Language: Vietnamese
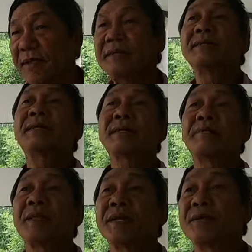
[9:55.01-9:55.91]
ơi hàng
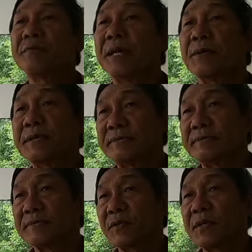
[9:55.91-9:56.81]
năm thì cúng nhiều lắm
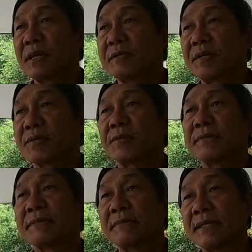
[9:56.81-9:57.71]
dạ. nói về mà
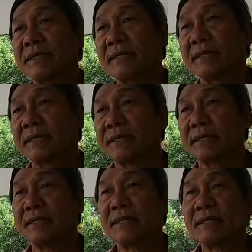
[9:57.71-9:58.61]
cúng hình minh đó
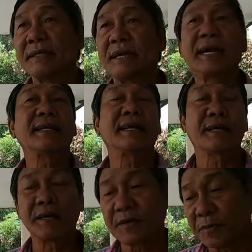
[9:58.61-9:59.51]
thì ai về
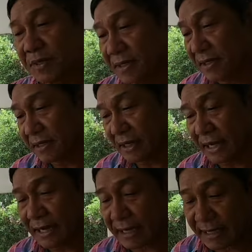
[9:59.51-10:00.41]
trước cúng trước
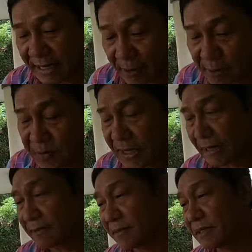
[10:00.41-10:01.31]
dạ. ai về sau cúng
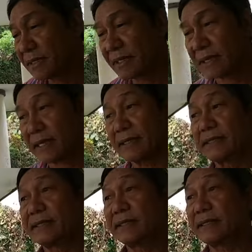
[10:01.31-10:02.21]
sau Và như con, là con...
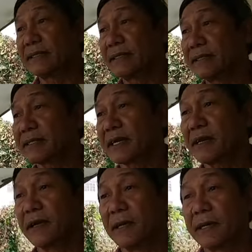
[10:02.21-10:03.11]
ở sài
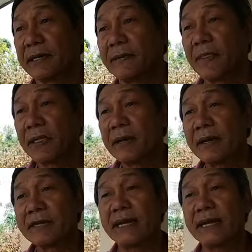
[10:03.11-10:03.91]
gòn dạ.